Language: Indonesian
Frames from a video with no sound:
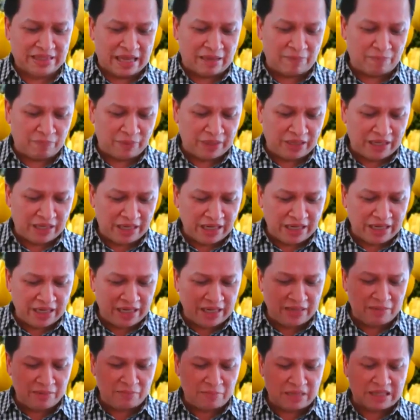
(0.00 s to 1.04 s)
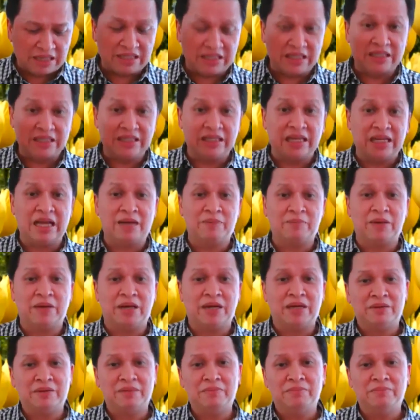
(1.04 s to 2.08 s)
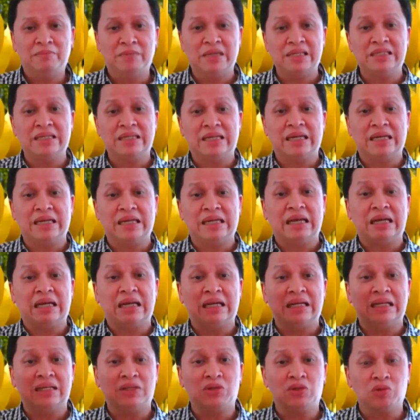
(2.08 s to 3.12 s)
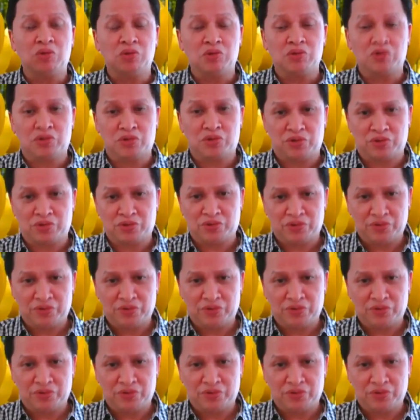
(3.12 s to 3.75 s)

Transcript: Tapi ini masih jadi apa? Masih kanak-kanak terus.